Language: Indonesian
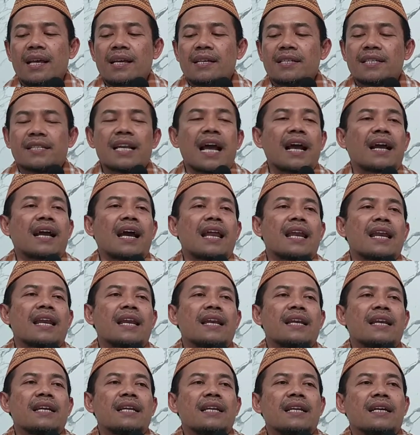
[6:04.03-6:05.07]

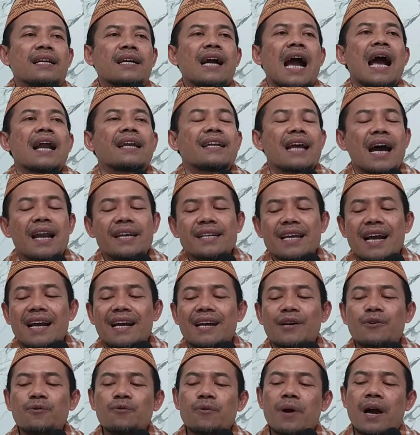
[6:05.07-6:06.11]
Sedangkan keadaan yang
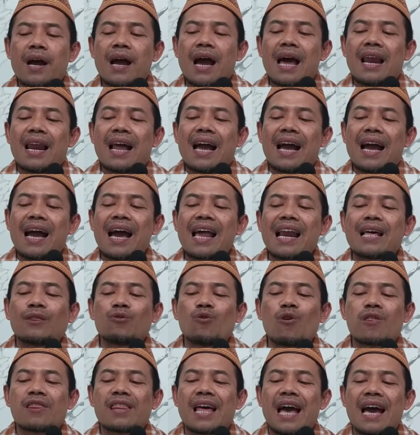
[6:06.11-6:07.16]
kedua al
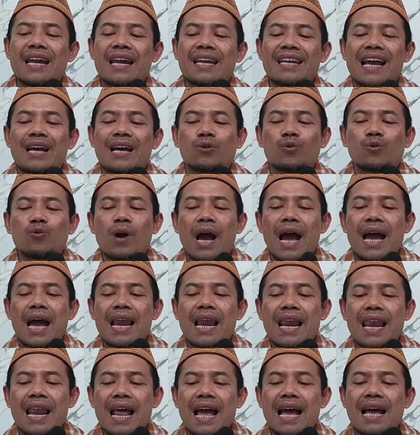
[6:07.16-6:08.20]
halatu tsaniyatu
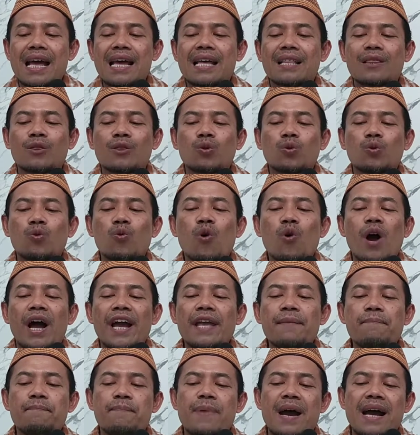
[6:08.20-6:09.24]
alla
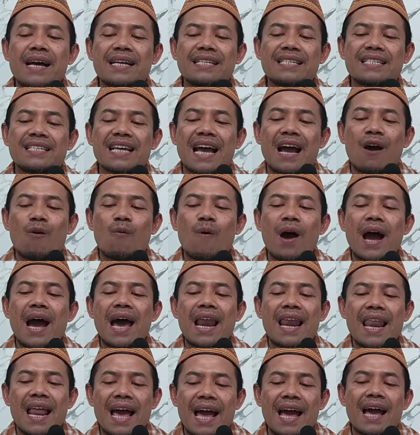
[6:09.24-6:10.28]
tuhibba
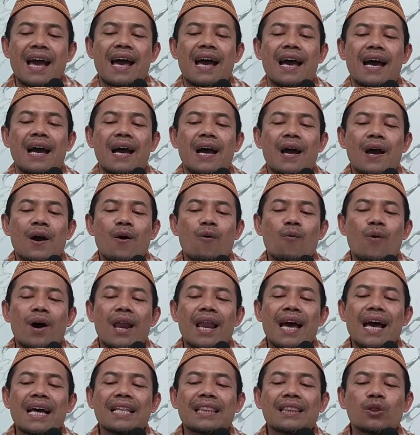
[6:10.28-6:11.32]
zawalaha
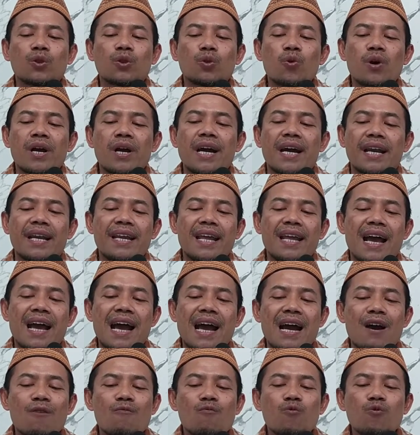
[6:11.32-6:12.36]
wala
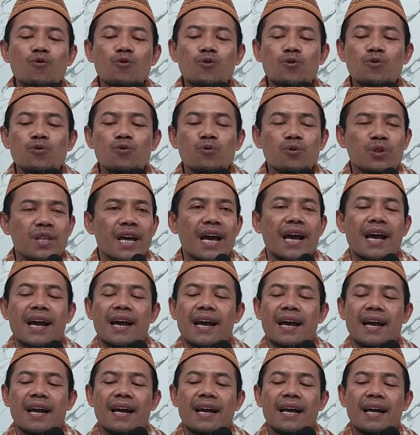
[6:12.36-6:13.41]
tukriha
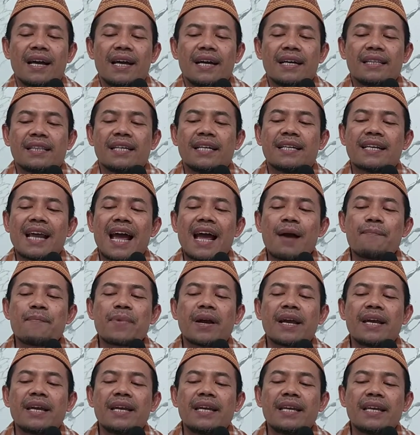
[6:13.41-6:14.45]
wujudaha. Tidak
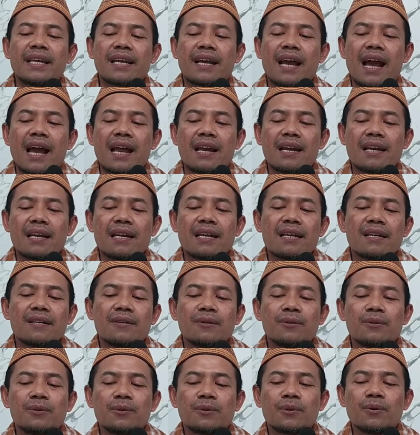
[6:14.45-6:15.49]
menginginkan
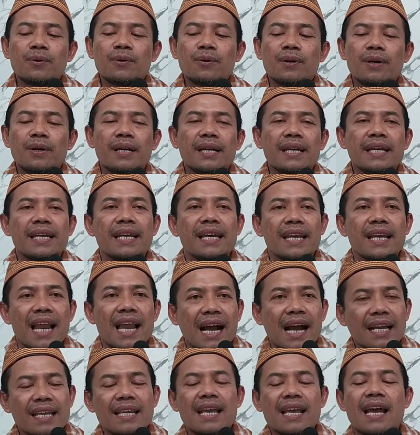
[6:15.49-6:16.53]
untuk
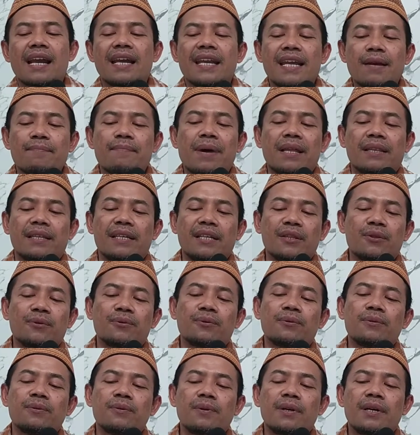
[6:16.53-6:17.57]
hilangnya nikmat
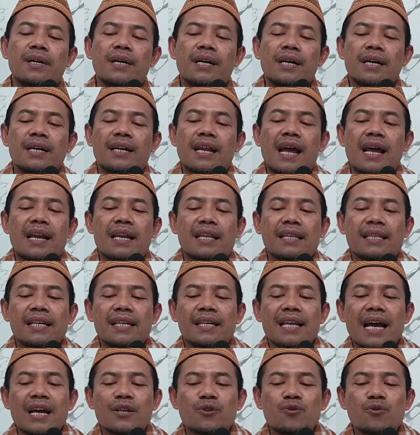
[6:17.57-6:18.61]
itu dan
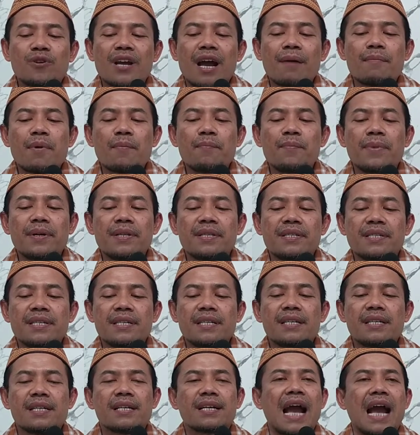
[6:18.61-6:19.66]
tidak juga
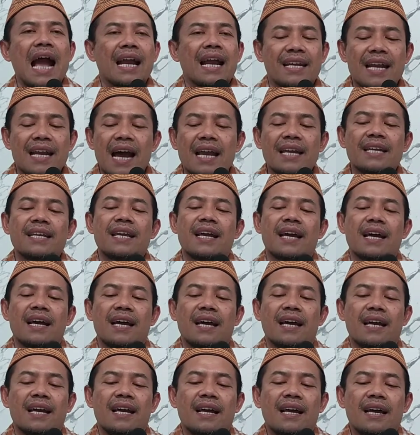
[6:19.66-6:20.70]
membenci
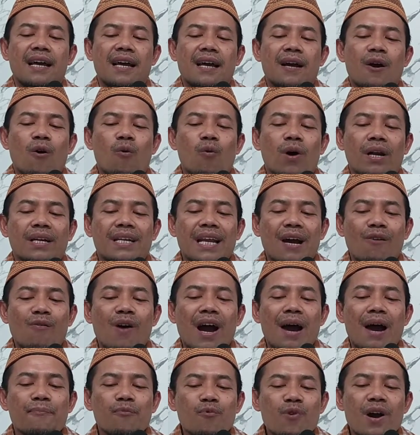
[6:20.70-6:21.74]
keadaannya.
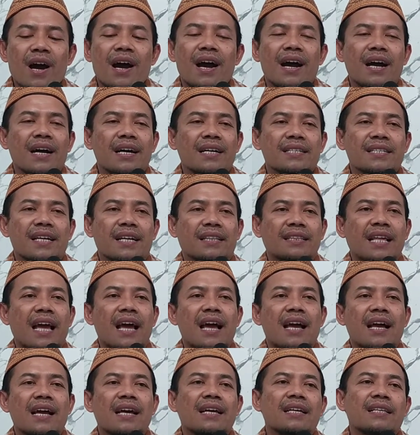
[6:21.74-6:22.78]
Wadawamuha
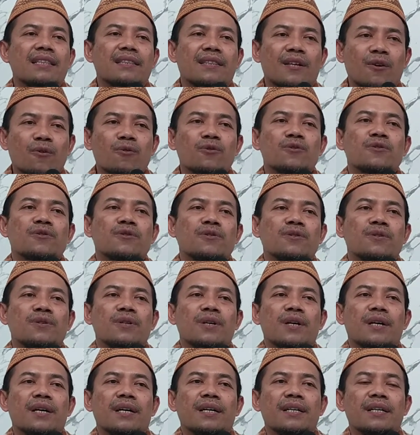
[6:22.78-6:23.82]
serta terus
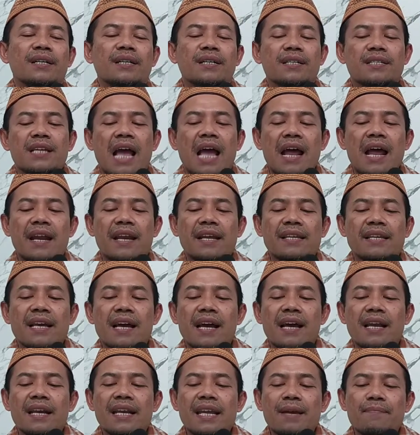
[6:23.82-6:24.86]
e,
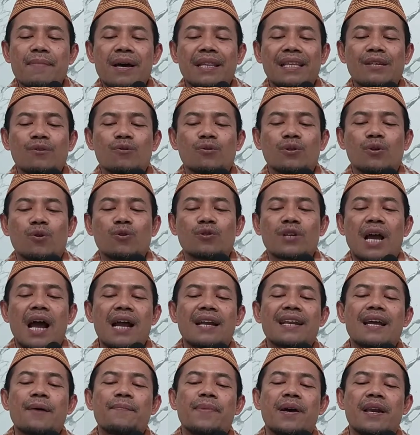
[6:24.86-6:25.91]
seandainya nikmat itu terus
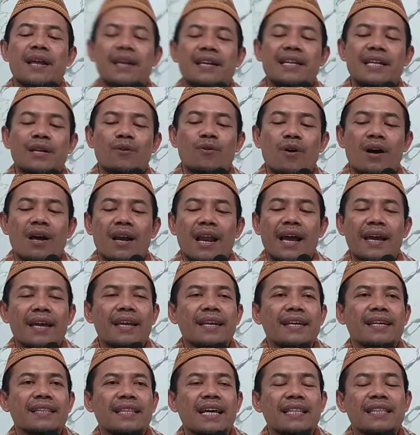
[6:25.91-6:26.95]
ada pada di orang lain
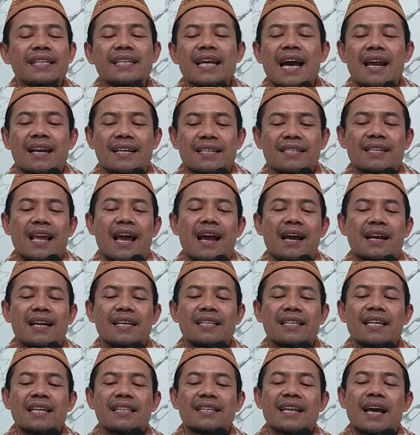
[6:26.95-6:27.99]
kita tidak resah,
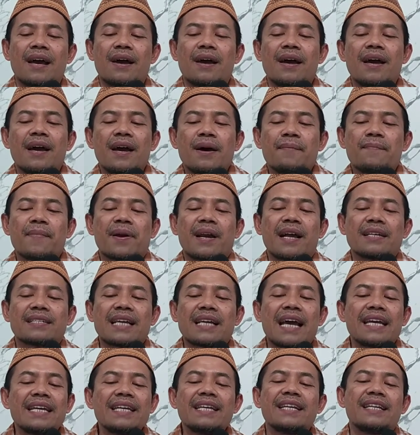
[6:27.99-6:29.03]
kita tidak
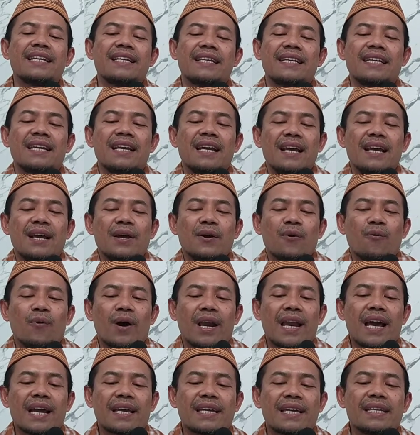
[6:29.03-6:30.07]
merasa iri.
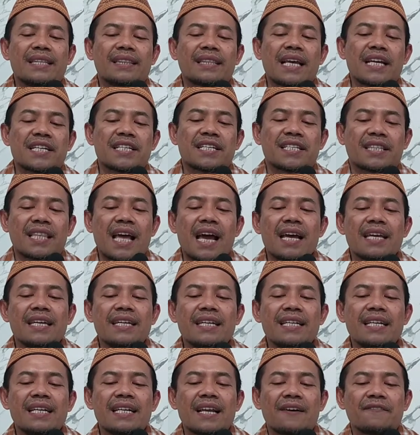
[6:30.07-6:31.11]
Walakin
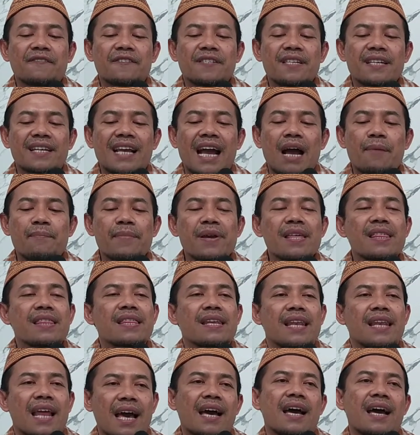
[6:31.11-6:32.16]
tashtahi li nafsika
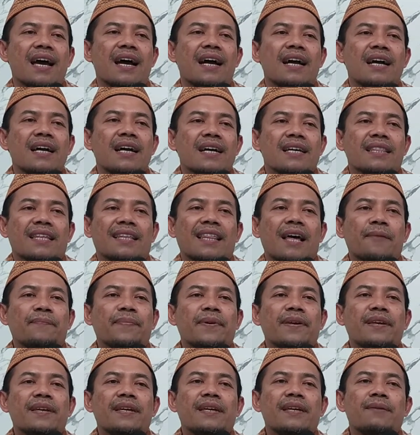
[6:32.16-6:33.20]
mithlaha
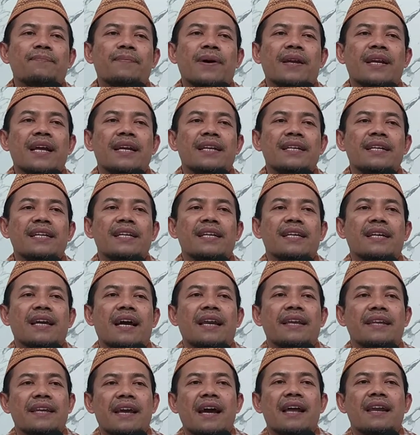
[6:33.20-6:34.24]
tetapi pada diri
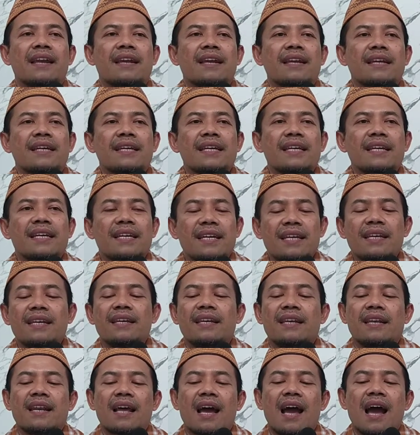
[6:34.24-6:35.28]
kalian
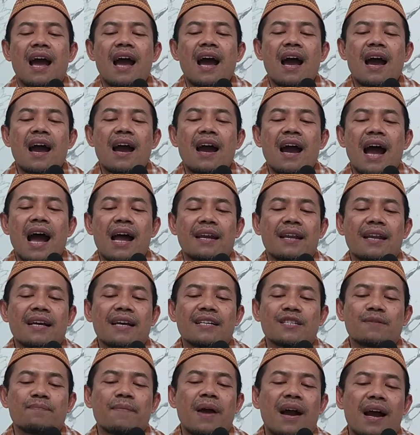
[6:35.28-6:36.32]
ingin e, ada
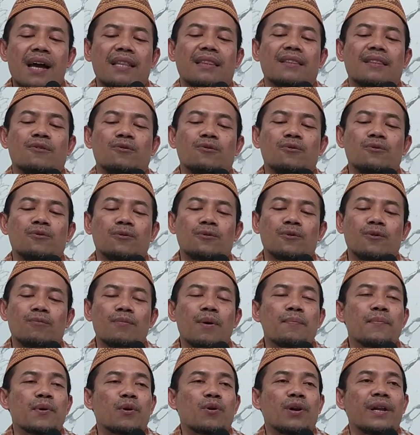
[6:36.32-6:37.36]
semangat
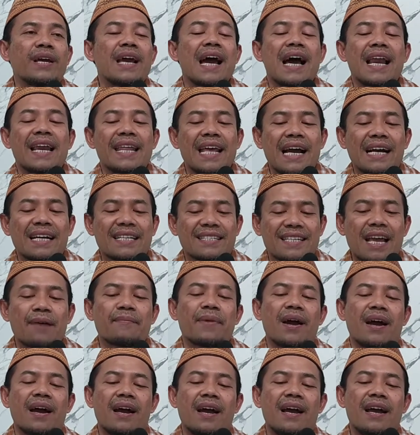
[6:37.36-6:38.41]
untuk memperoleh hal yang
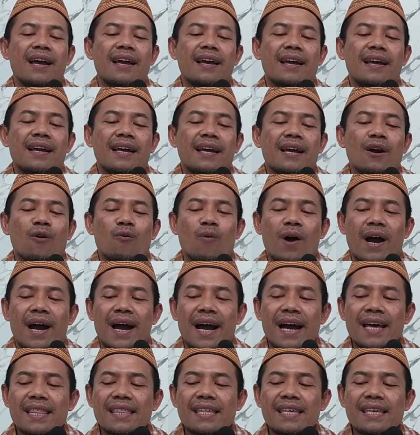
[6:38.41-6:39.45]
sama
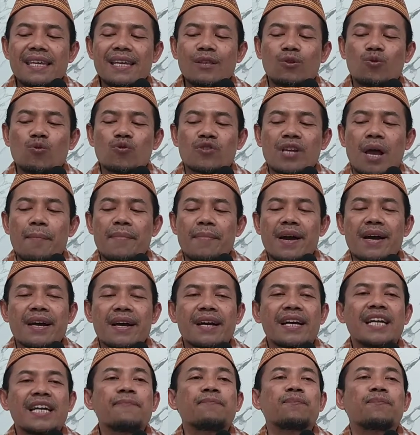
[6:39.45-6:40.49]
wahadihi
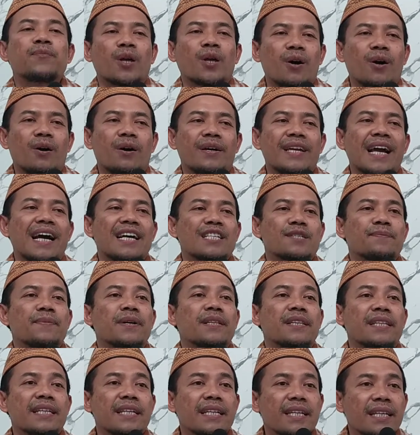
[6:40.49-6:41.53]
sama ghibtoh yang
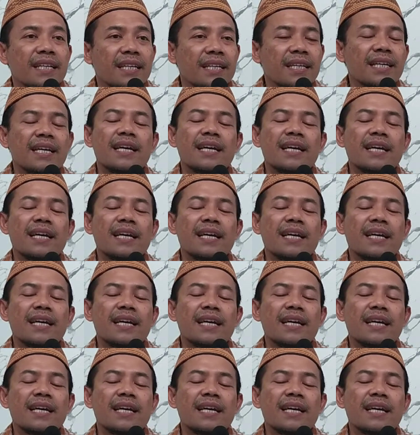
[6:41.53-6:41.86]
seperti ini